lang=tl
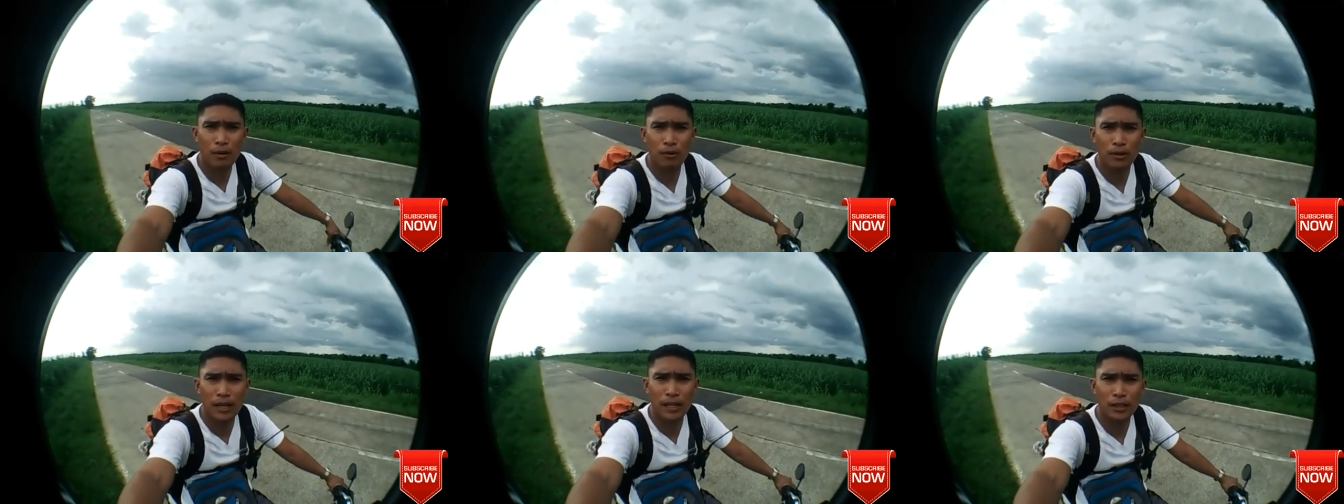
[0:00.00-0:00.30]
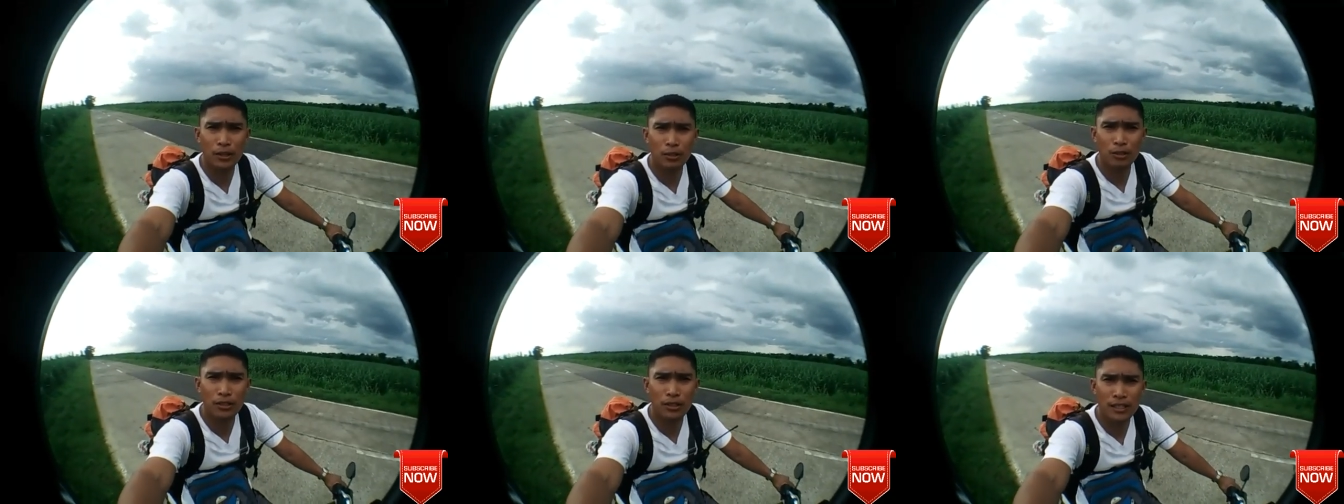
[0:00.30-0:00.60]
walang
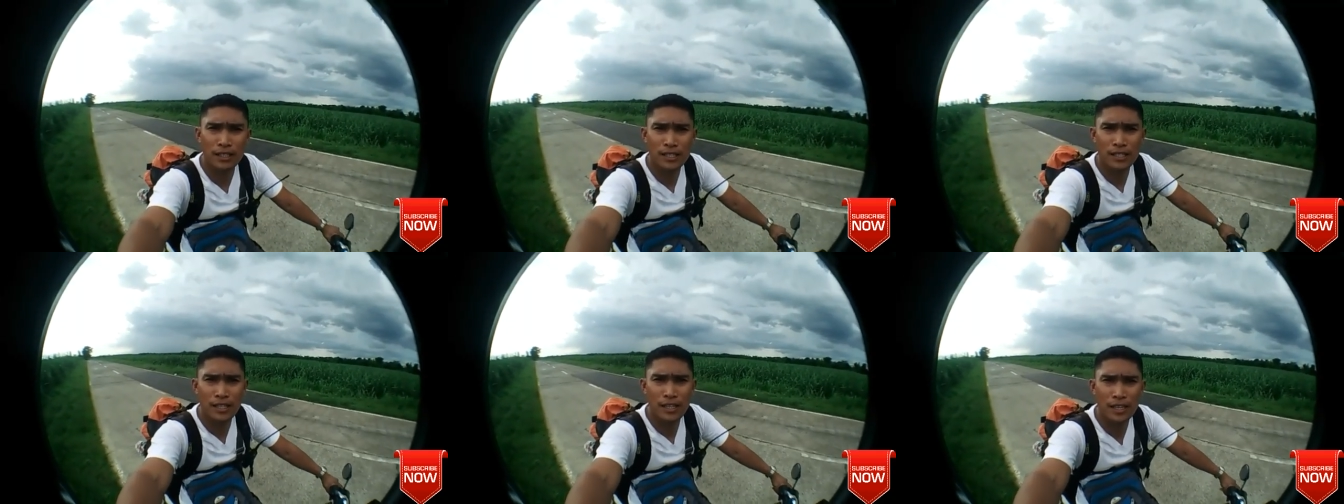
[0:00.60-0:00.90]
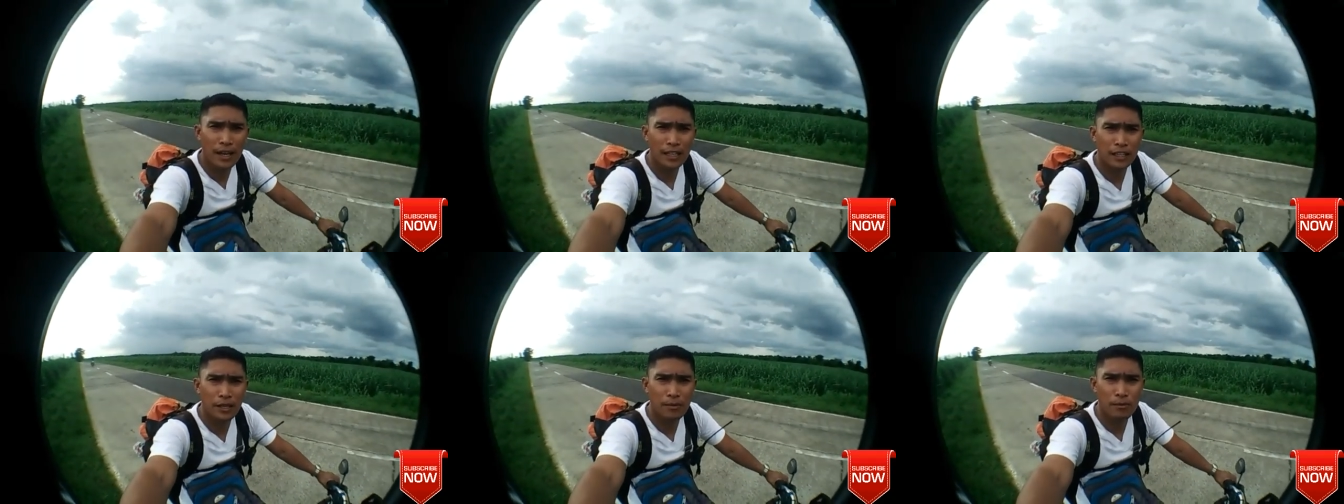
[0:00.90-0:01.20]
ulan doon kasi
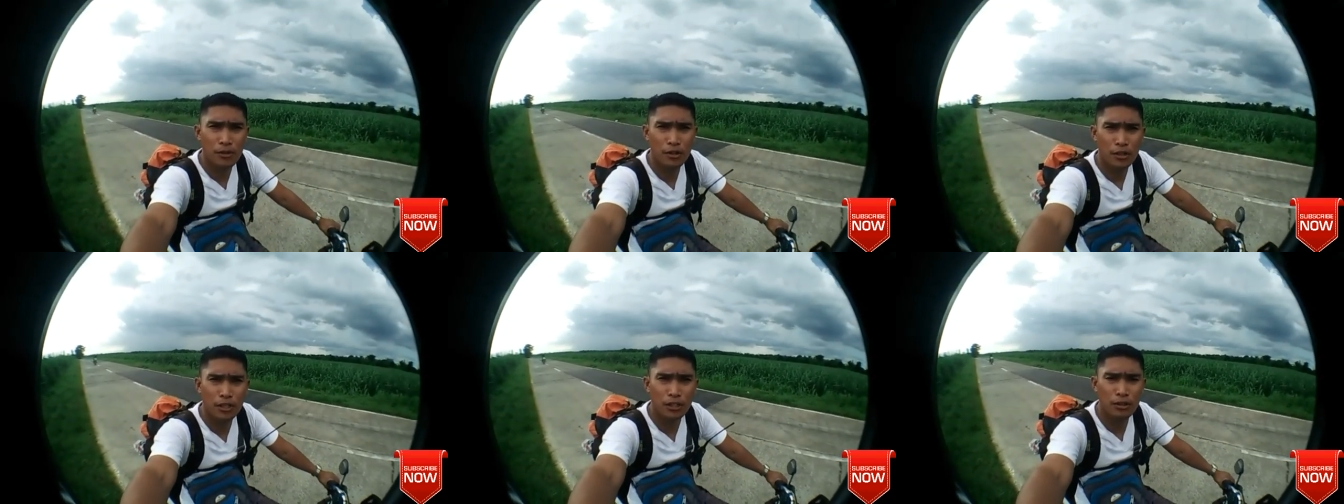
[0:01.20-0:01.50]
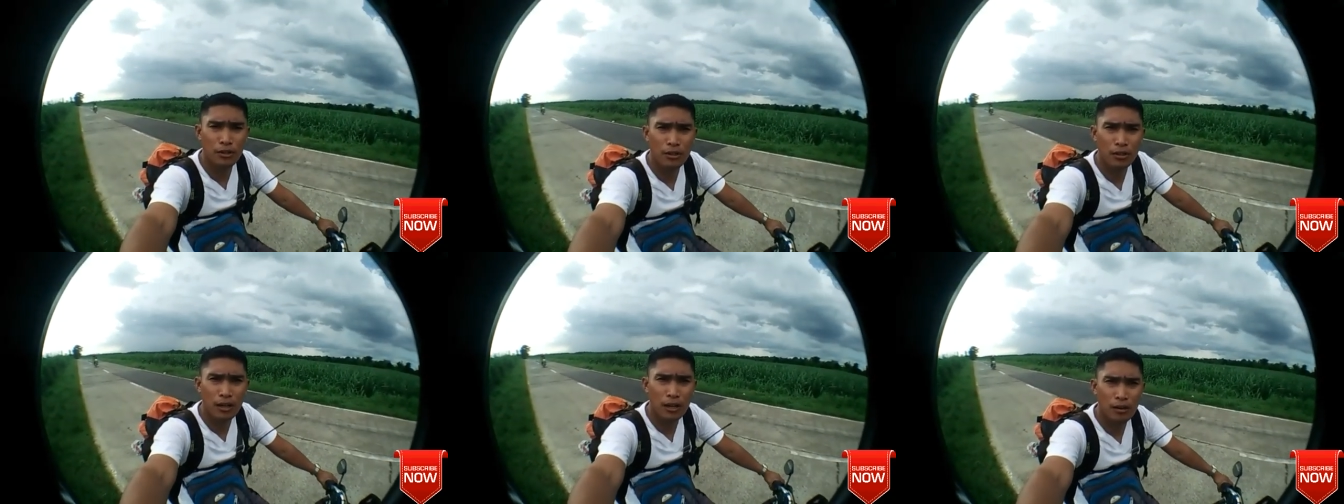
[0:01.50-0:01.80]
itim yung
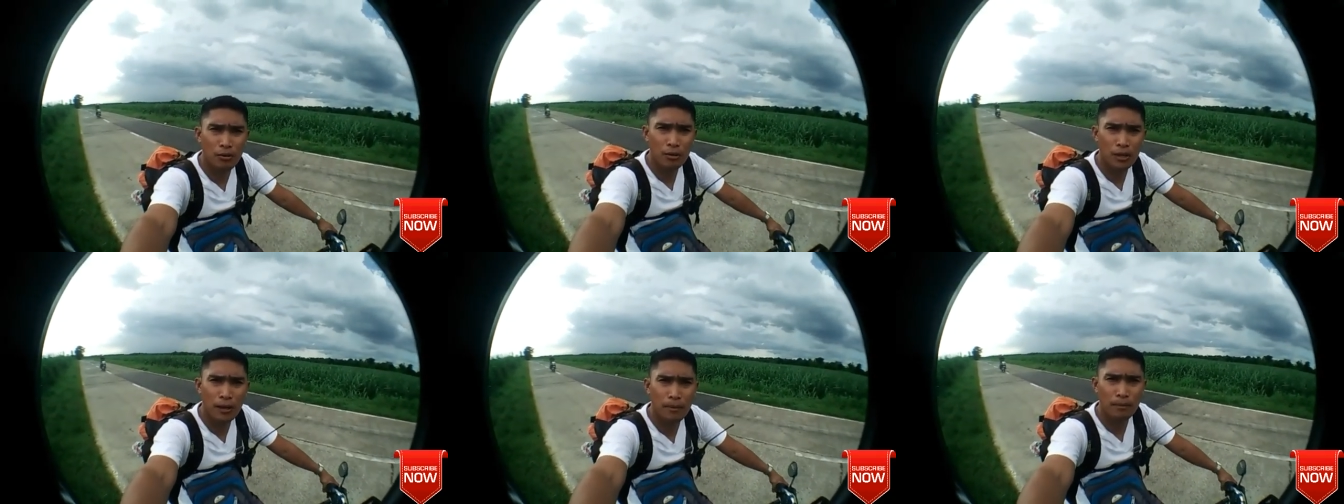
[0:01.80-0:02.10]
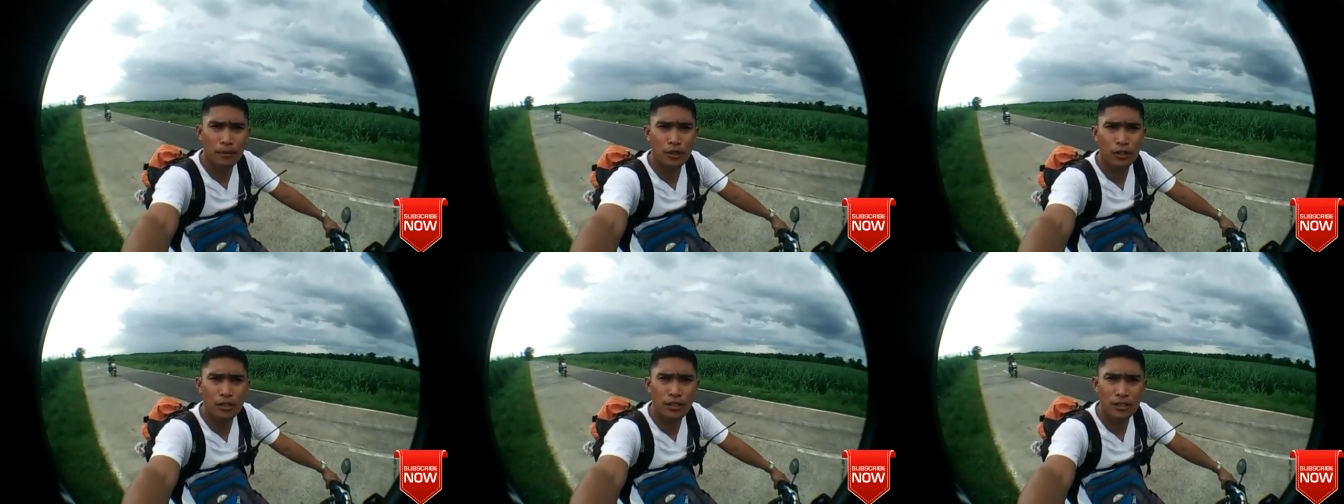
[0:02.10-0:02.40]
ano, ang
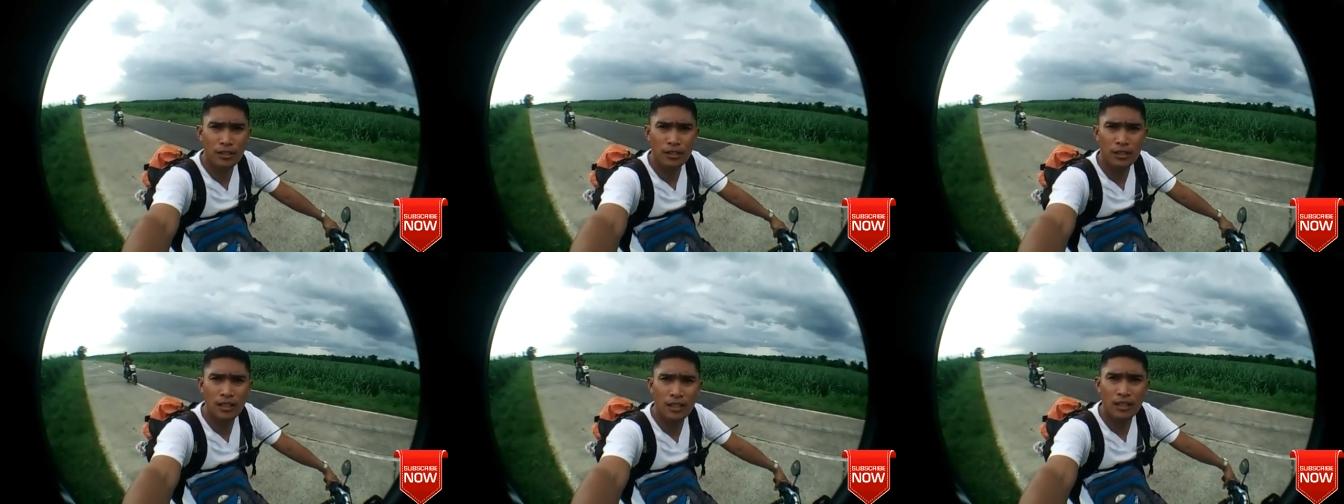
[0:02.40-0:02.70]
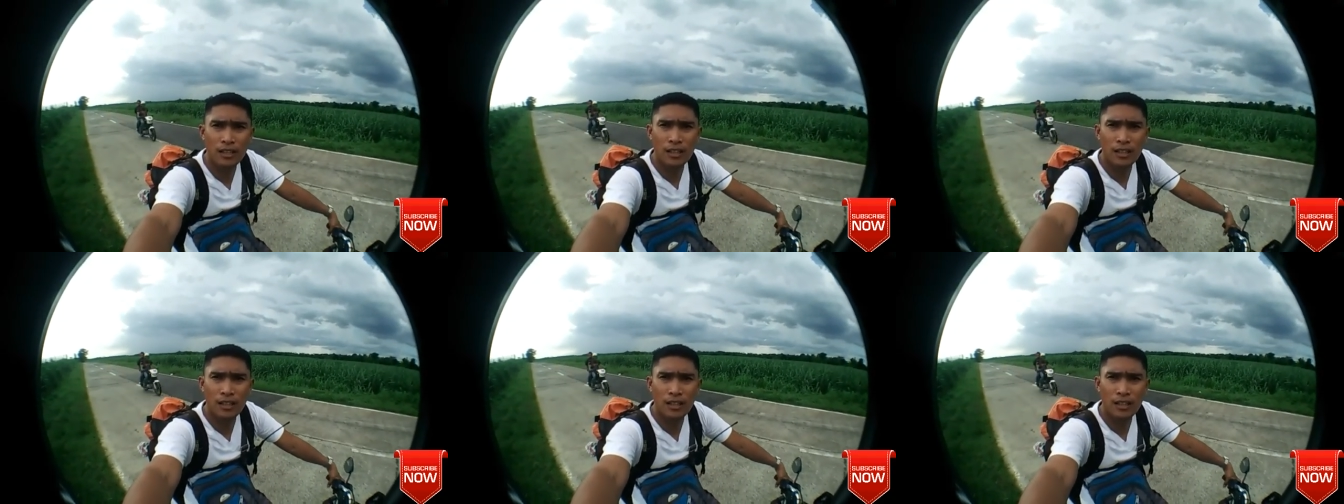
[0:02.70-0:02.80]
ulap doon